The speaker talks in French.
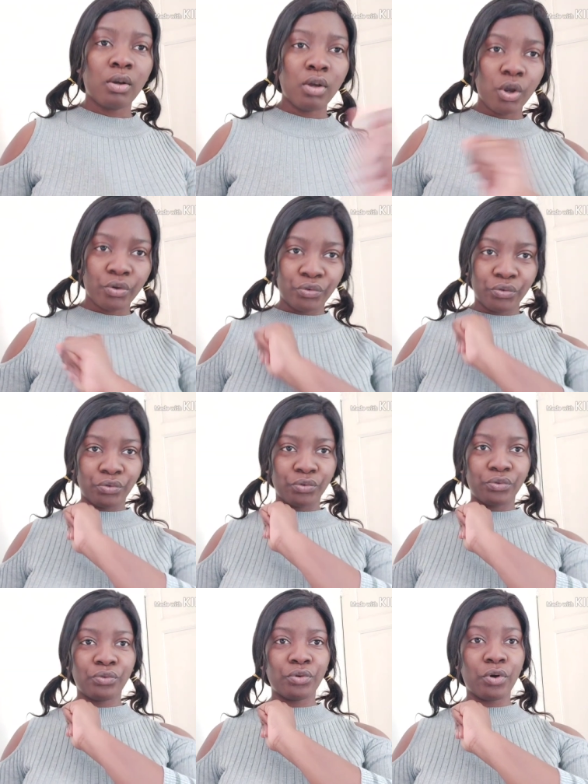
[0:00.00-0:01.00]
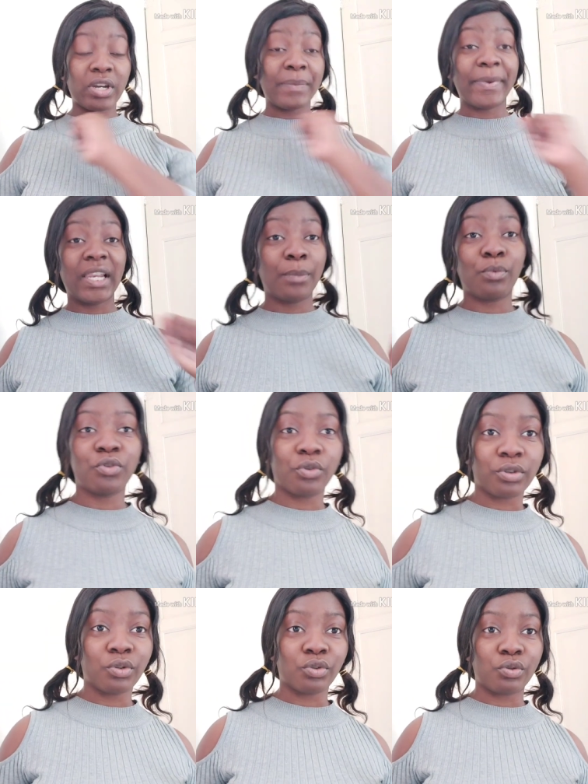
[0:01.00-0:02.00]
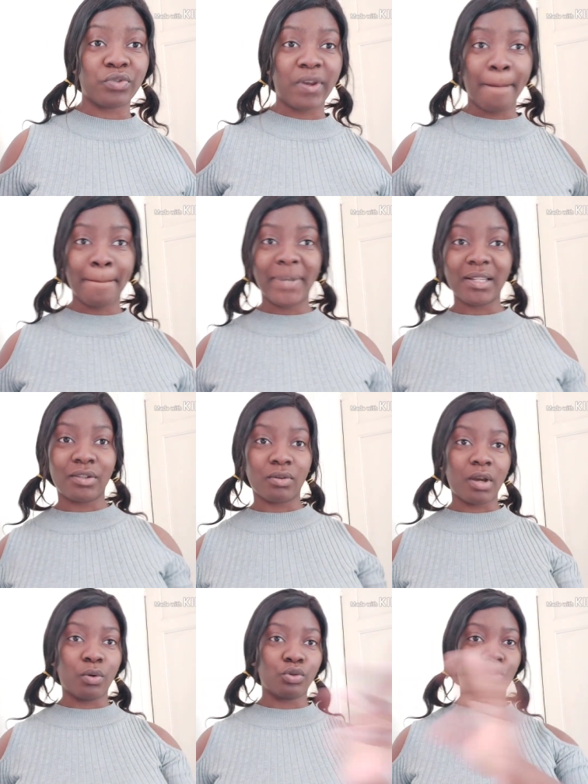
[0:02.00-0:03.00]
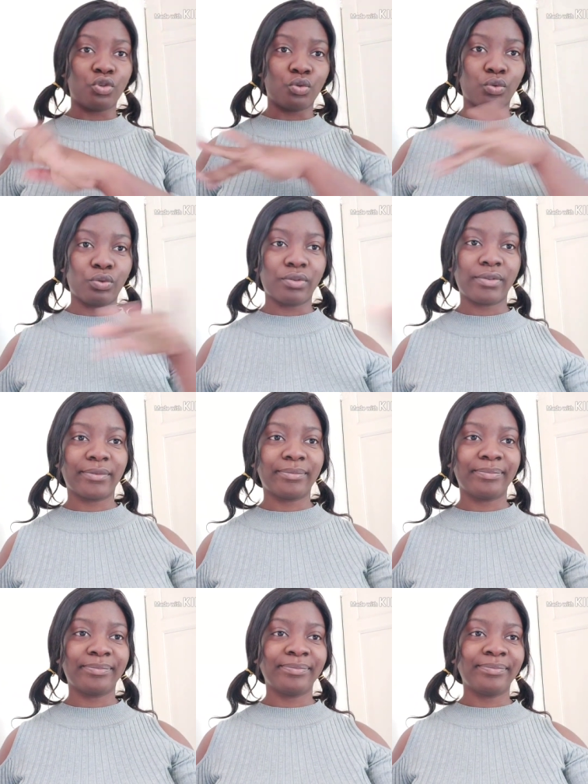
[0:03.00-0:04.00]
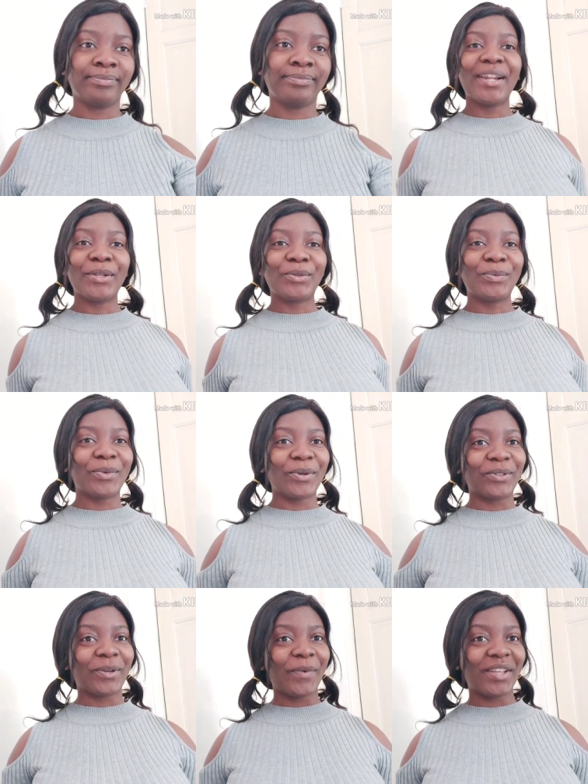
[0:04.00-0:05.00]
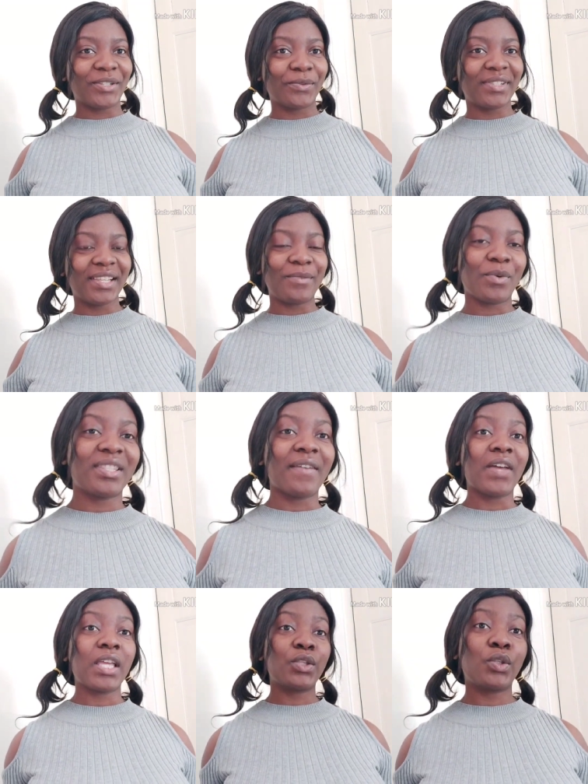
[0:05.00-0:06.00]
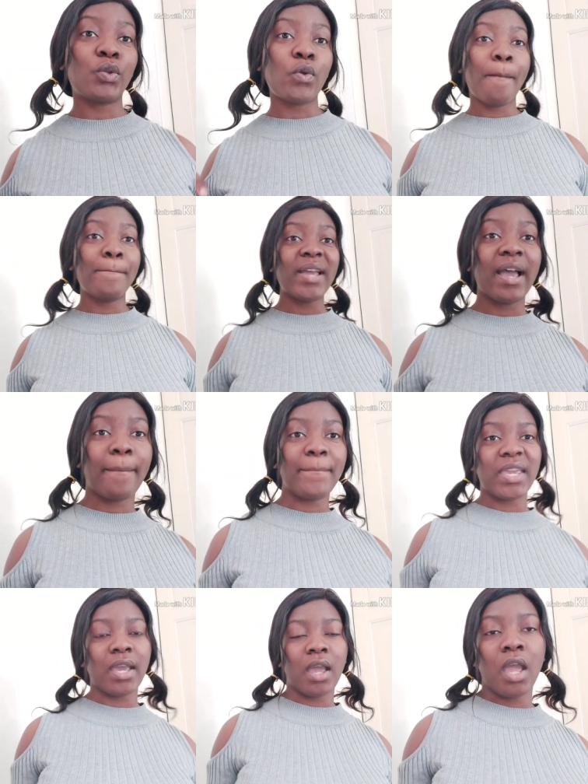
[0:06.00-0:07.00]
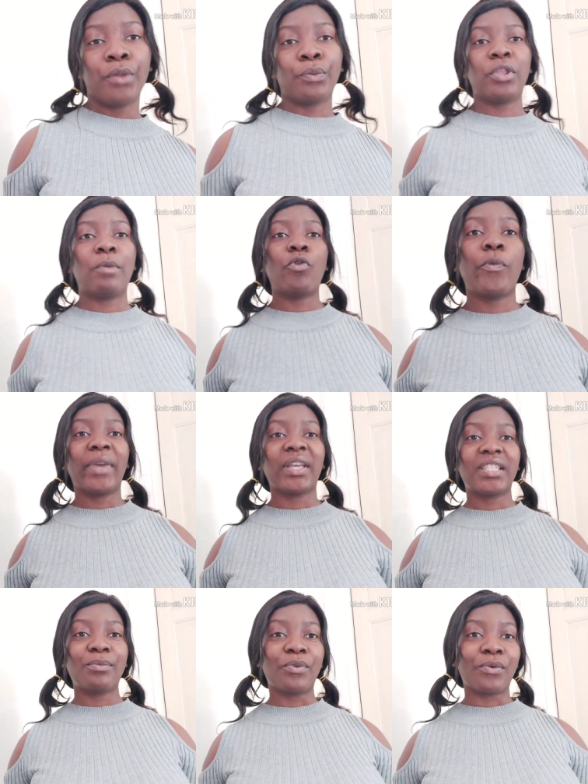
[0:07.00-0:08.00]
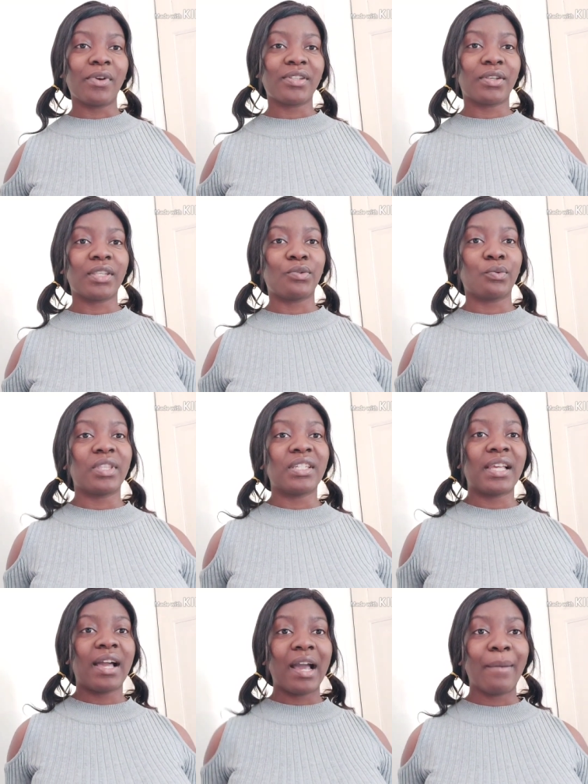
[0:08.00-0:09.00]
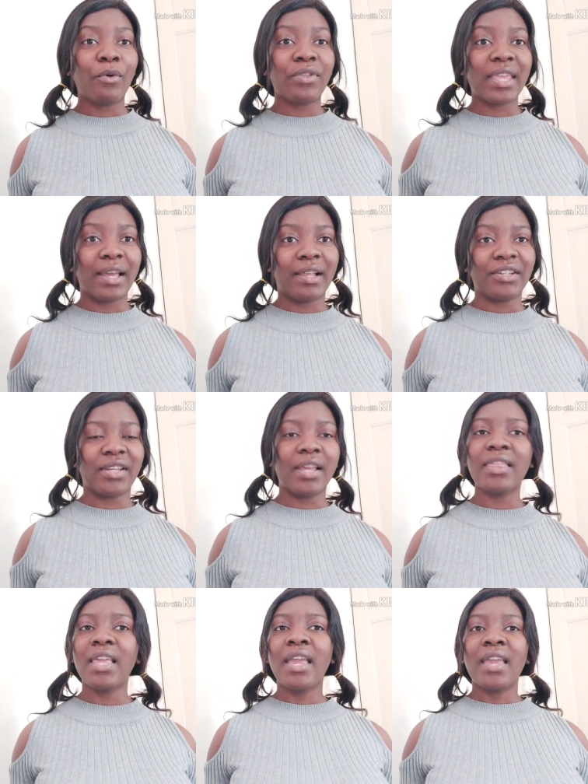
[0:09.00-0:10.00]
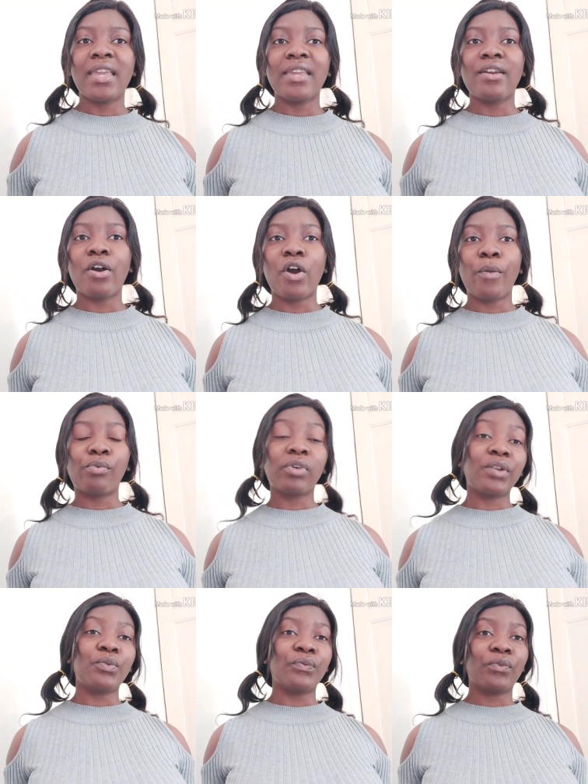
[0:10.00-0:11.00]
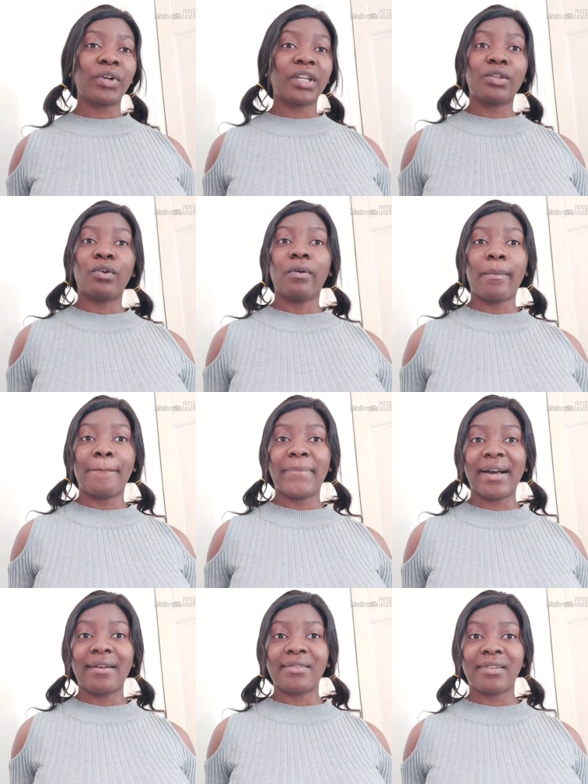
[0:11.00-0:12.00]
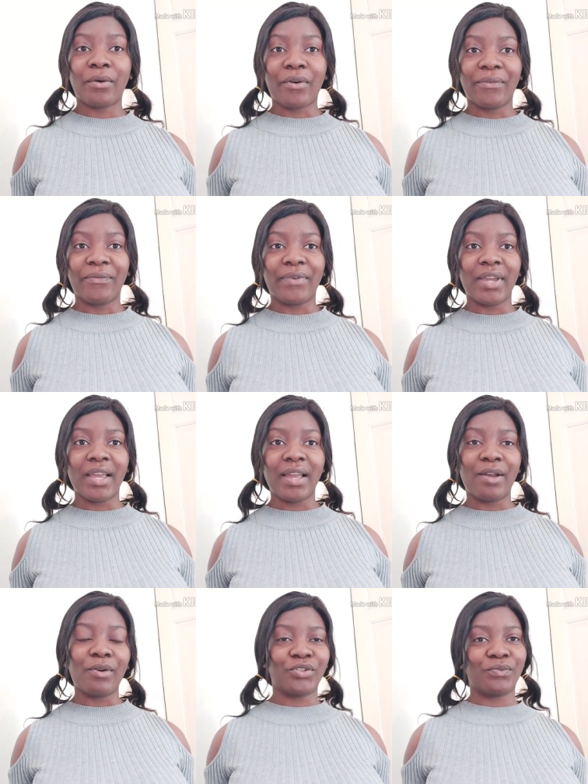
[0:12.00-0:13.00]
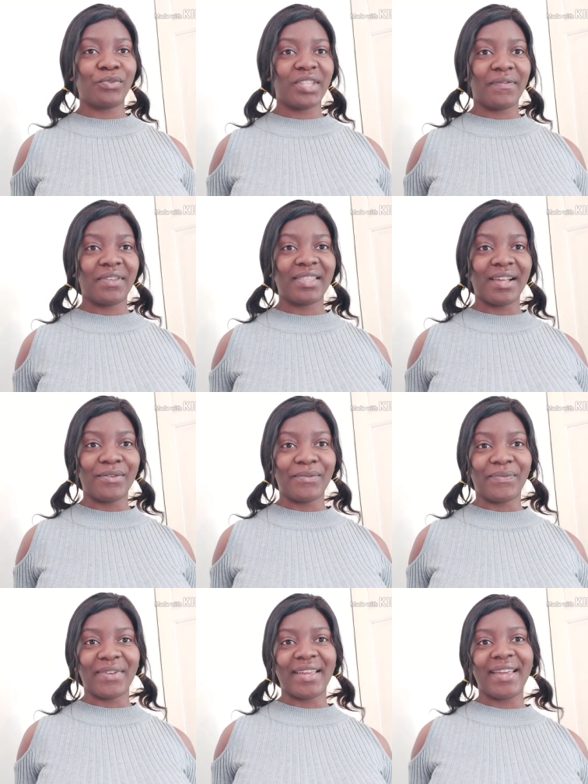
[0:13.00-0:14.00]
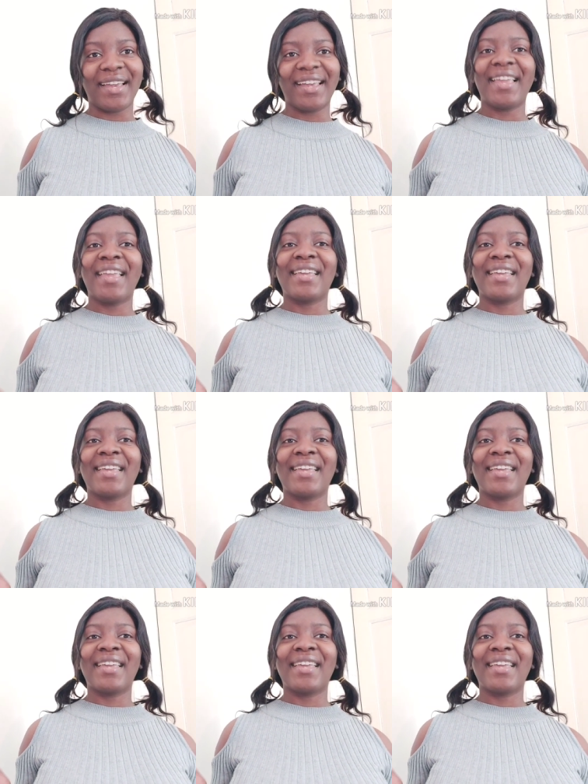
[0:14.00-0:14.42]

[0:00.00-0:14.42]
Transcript: Ouf, on n'est pas là pour chanter aujourd'hui. Passons à autre chose. Hello tout le monde, comment est-ce que vous allez Moi ça va super bien. Tout d'abord, merci beaucoup à ceux qui sont déjà abonnés à la chaîne. Et euh, pour les nouveaux qui ne l'ont pas encore fait, alors je vous invite à le faire.